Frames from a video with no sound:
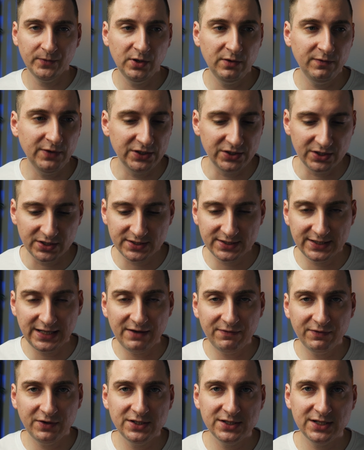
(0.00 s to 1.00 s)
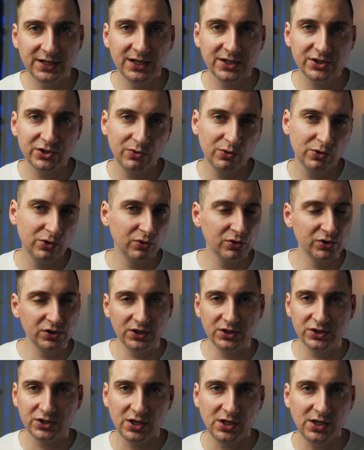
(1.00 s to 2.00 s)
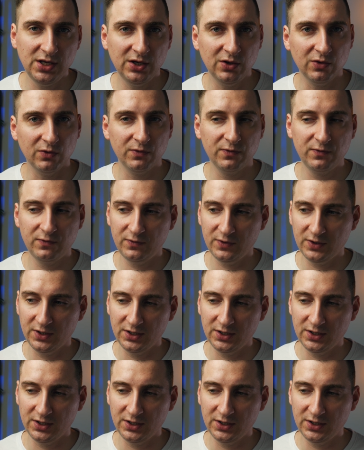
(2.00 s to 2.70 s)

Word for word: No i wiecie, stawki zależą od różnych czynników,